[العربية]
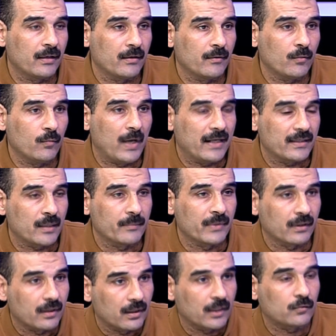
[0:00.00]
وعدم
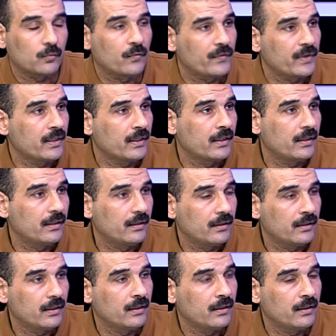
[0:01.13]
انخراطه في
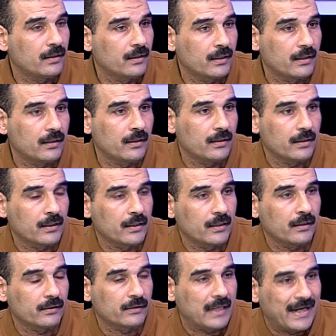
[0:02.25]

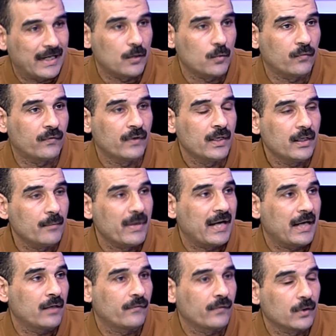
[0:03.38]
التحالف مع
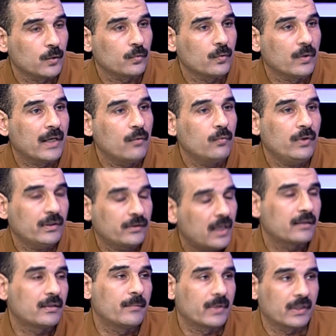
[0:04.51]
حلف الناتو او اعطاء
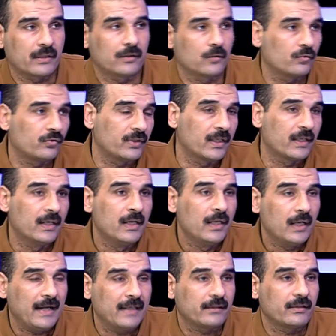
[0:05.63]
ضمانات لروسيا
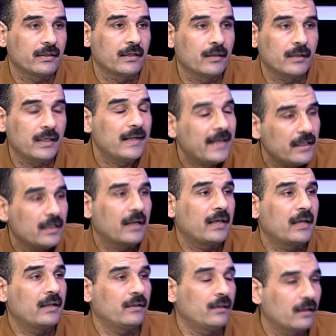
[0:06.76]
حتى لان
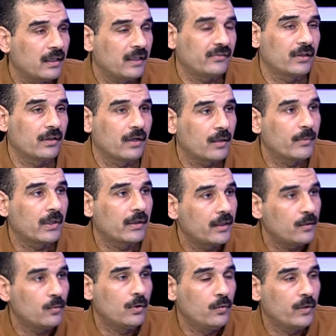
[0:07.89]
الخاسر الاكبر
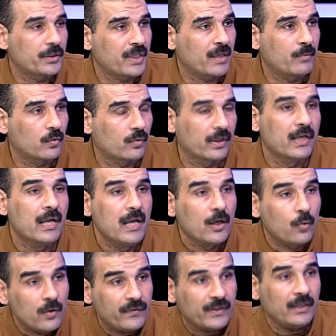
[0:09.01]
هو هو الشعب الاوكراني
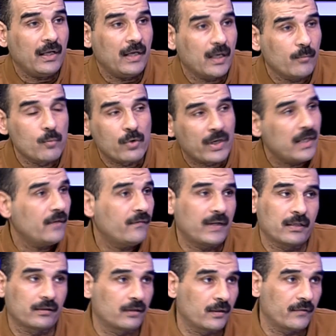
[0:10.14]
كلفه الحرب مكلفه
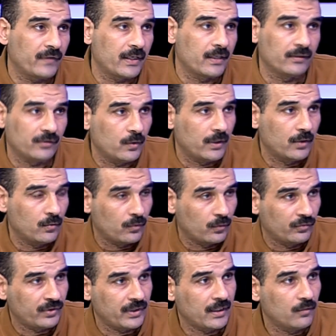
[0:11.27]
على الطرفين سواء
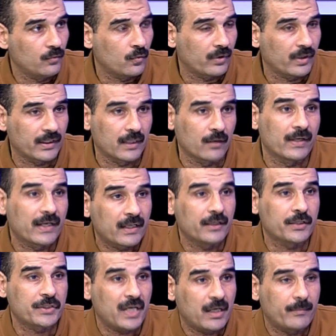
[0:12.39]
وروسيا أو أوكرانيا ولكن
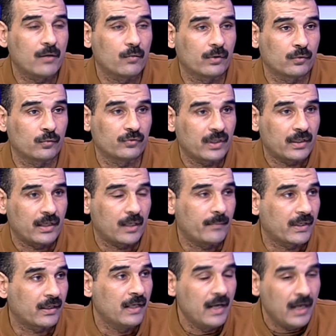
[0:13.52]
الشعب أو الخسارة
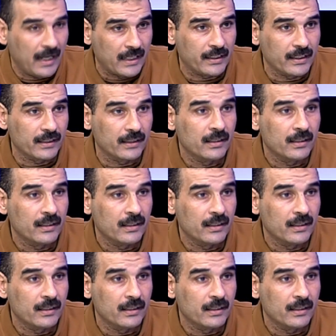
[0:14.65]
الأكبر حاليا